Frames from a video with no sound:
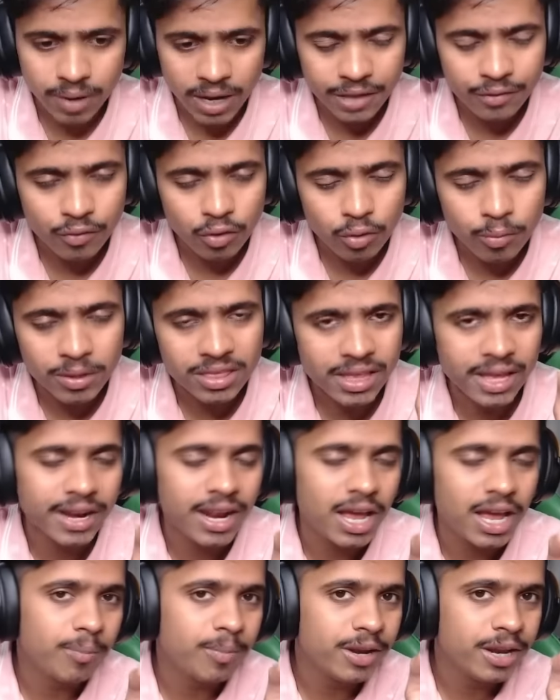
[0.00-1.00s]
भाई वो बंदा
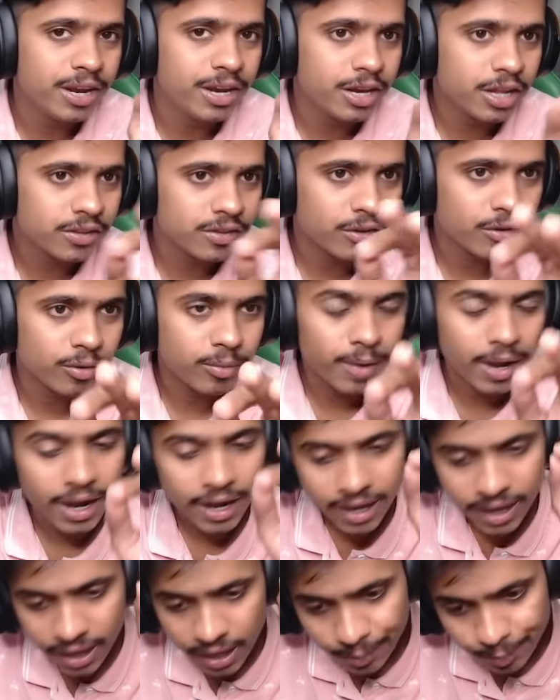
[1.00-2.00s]
ना अपने इंडिया सर्वर में
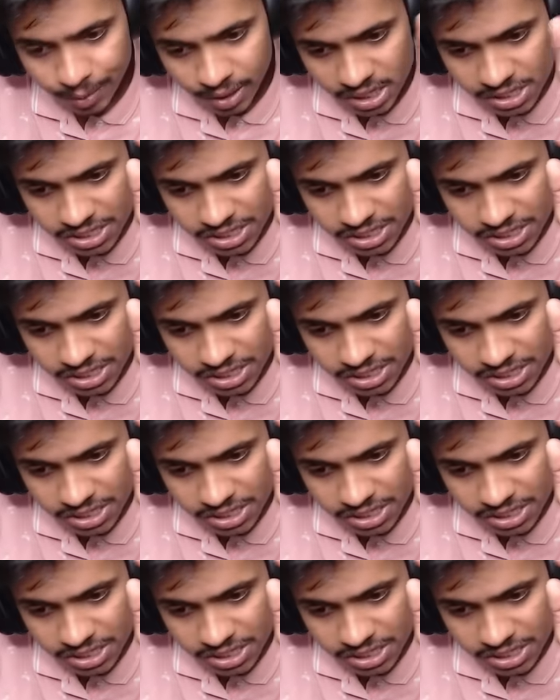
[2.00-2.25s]
आके अपने